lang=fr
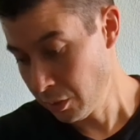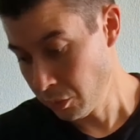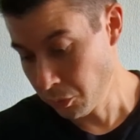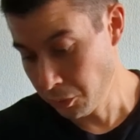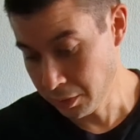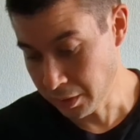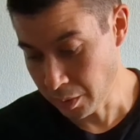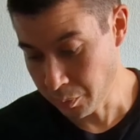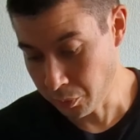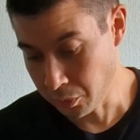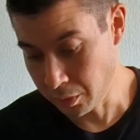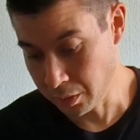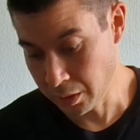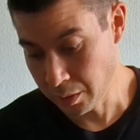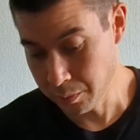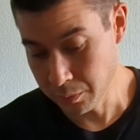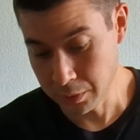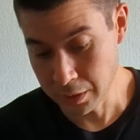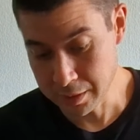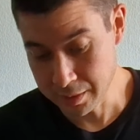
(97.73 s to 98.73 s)
Aucun
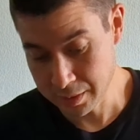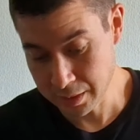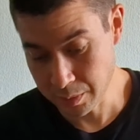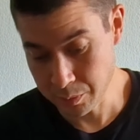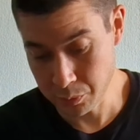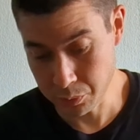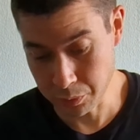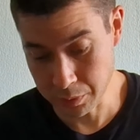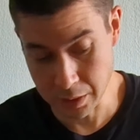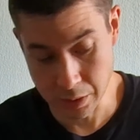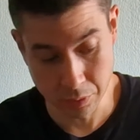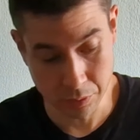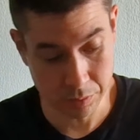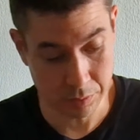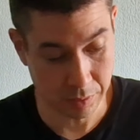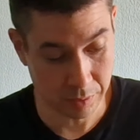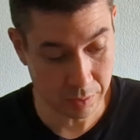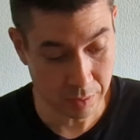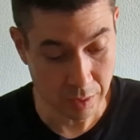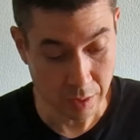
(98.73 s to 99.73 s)
problème, les sabres sont
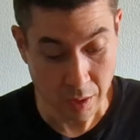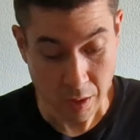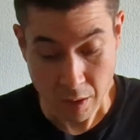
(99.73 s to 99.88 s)
garantis.